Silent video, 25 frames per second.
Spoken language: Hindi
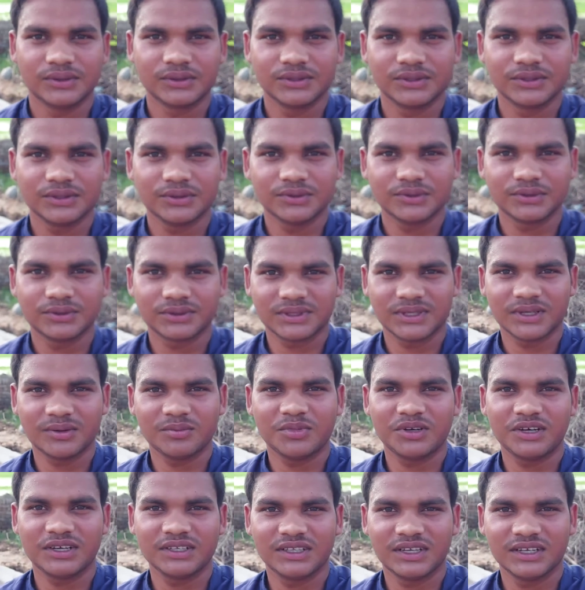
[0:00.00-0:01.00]
और जी उसके
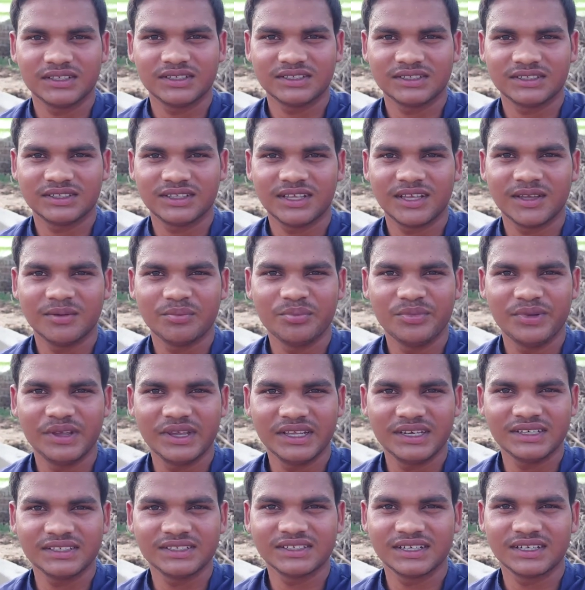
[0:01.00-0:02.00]
बाद आ जाता है
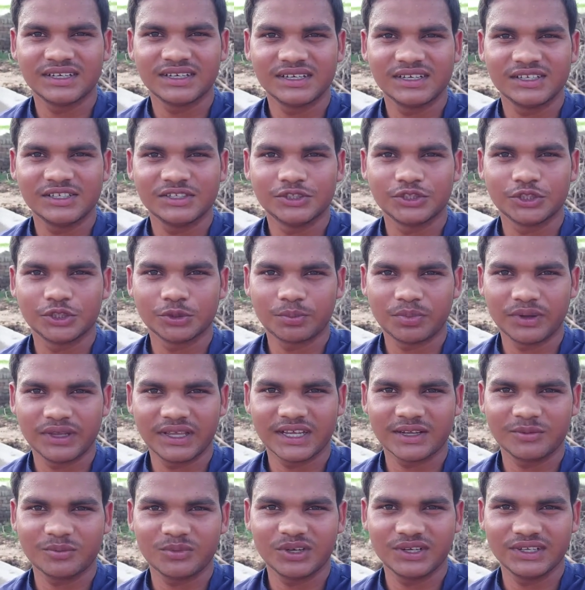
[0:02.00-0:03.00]
मेन चैनल
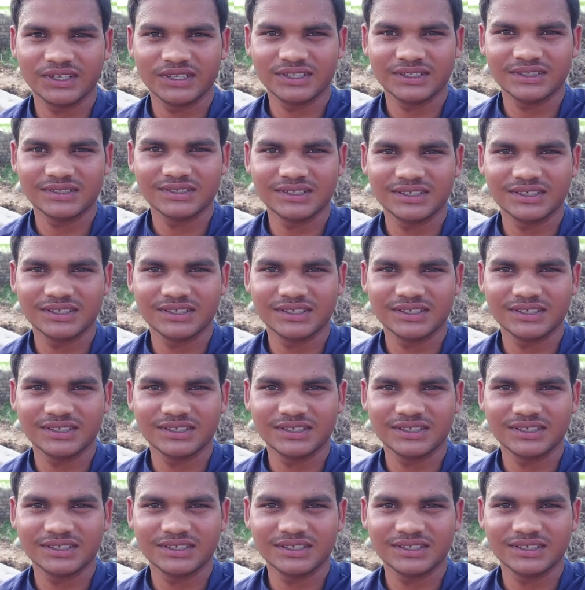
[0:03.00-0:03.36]
शपैक भाई